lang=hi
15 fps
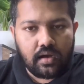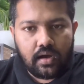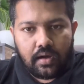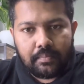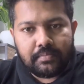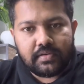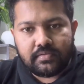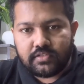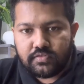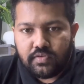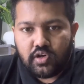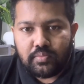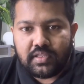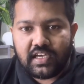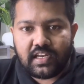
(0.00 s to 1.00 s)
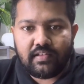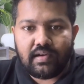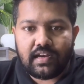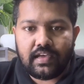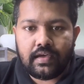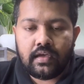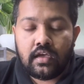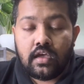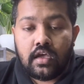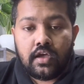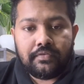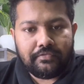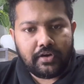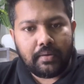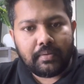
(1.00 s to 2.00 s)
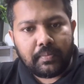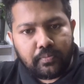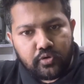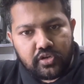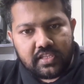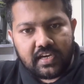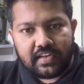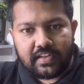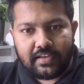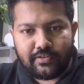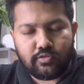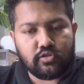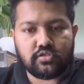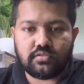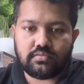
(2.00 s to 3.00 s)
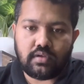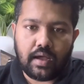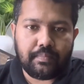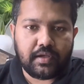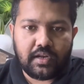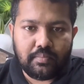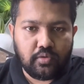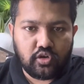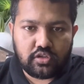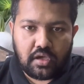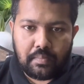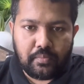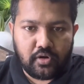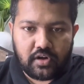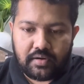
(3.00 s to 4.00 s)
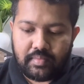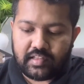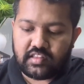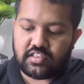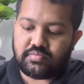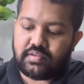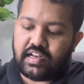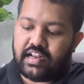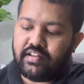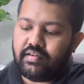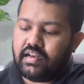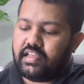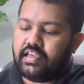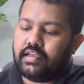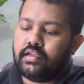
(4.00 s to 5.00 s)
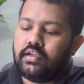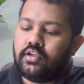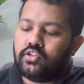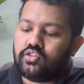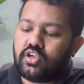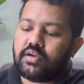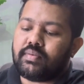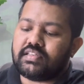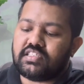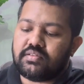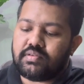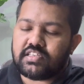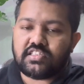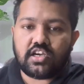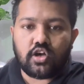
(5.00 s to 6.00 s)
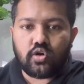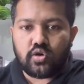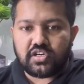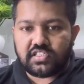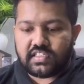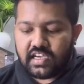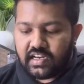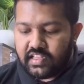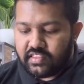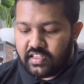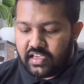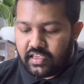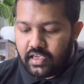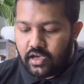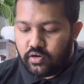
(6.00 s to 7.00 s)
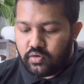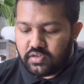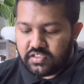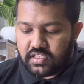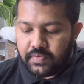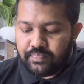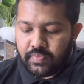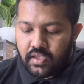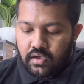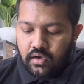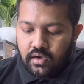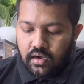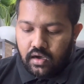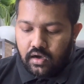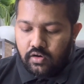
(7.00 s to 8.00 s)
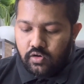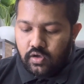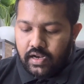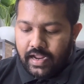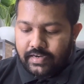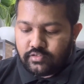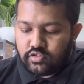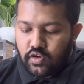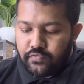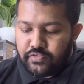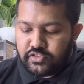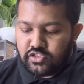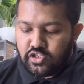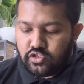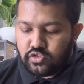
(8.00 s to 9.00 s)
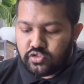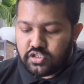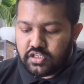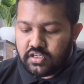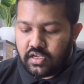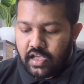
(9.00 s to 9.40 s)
हम इस वीडियो में देखने वाले हैं वीडियो आपने पूरी देखनी है कोज आपके लिए बहुत इंपॉर्टेंट बातें इसमें रहने वाली है तो एक बार सीबीएसई e का नोटिस देख लेते हैं क्या नोटिस है ऑल हेड्स ऑफ इंस्टीट्यूशन